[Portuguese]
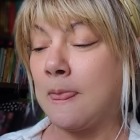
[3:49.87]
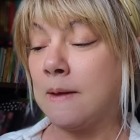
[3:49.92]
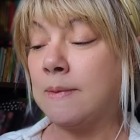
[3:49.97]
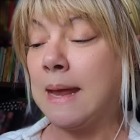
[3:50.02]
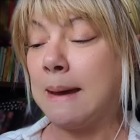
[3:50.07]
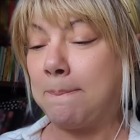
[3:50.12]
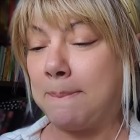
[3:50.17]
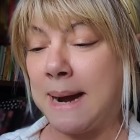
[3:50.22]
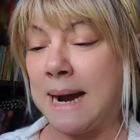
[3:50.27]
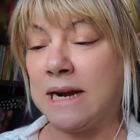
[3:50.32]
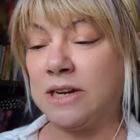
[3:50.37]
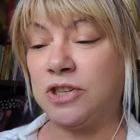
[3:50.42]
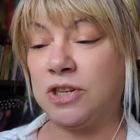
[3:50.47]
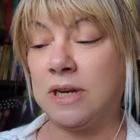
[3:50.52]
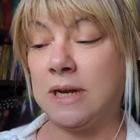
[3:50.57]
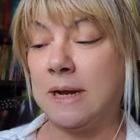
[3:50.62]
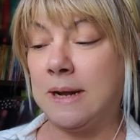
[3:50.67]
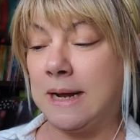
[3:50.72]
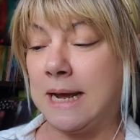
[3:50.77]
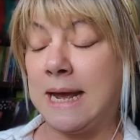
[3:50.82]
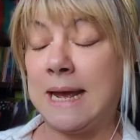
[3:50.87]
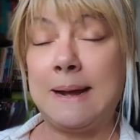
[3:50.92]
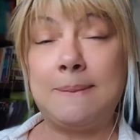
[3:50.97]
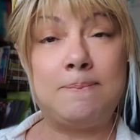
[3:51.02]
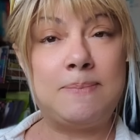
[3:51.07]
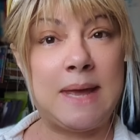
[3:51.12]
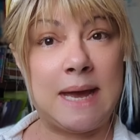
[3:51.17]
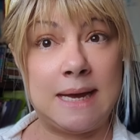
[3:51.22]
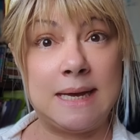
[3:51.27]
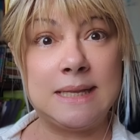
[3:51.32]
Na parte é,
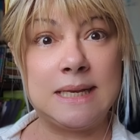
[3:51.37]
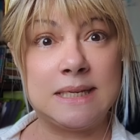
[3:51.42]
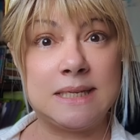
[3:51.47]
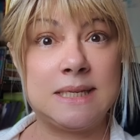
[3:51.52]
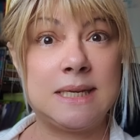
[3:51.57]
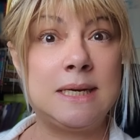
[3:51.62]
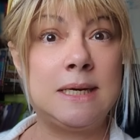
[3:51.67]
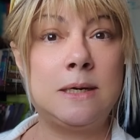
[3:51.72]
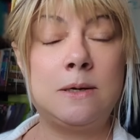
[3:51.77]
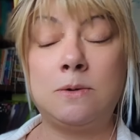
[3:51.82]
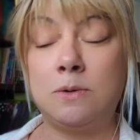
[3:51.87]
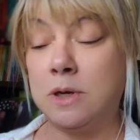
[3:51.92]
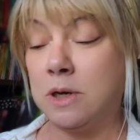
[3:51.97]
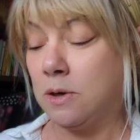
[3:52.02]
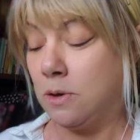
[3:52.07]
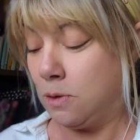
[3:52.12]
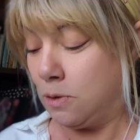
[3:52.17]
da redação